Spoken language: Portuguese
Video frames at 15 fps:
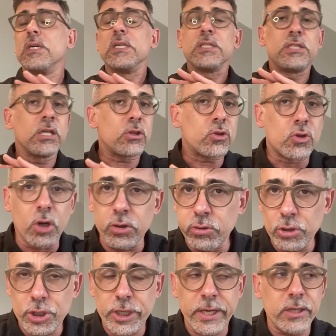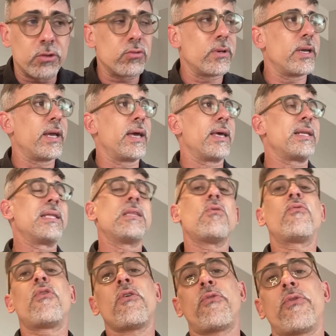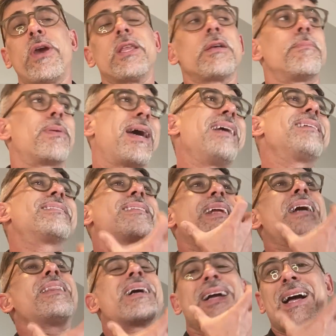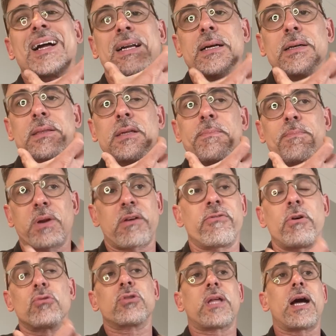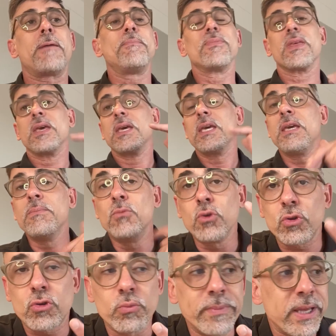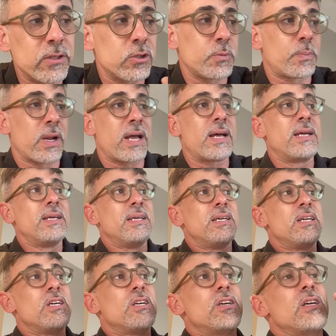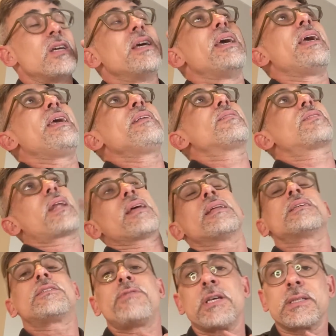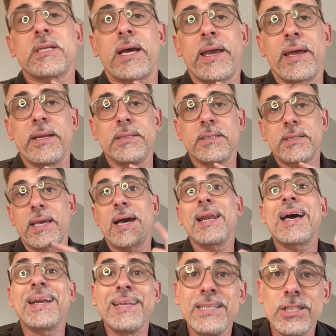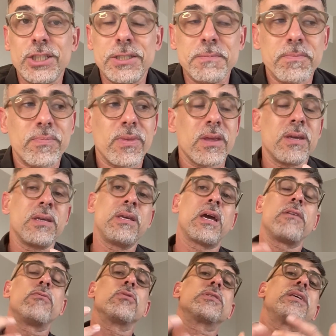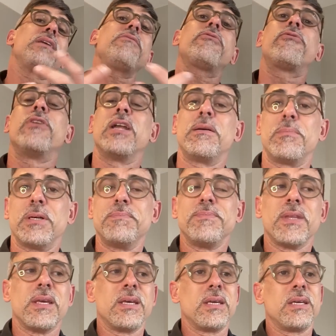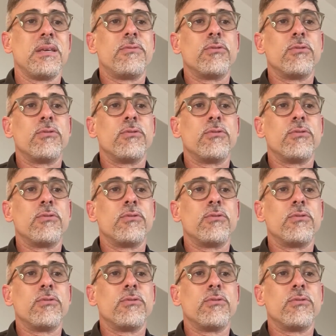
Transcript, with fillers: De todo jeito, ela não foi feita para entrar na garganta, para voltar, e muito menos para entrar nas vias aéreas, que é a laringe, e aí você inflama, e